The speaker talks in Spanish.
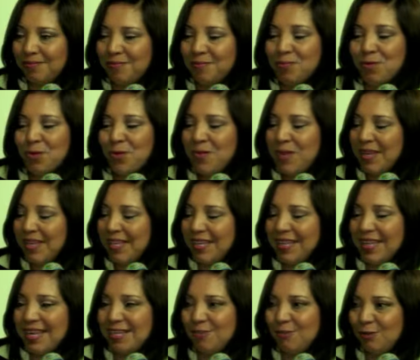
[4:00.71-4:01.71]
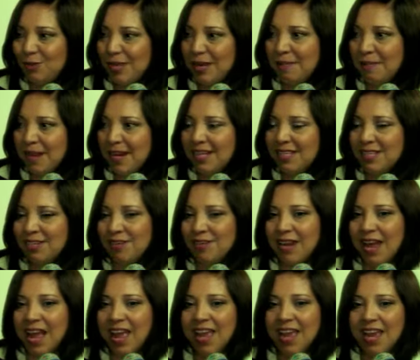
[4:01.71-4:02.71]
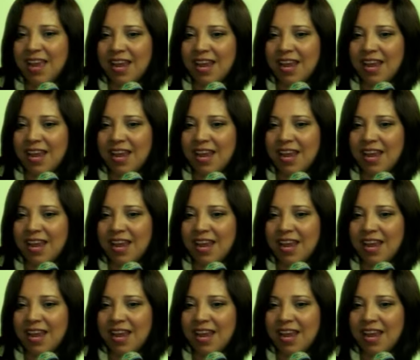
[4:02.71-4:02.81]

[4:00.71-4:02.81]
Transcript: muy metida en su tema la señora.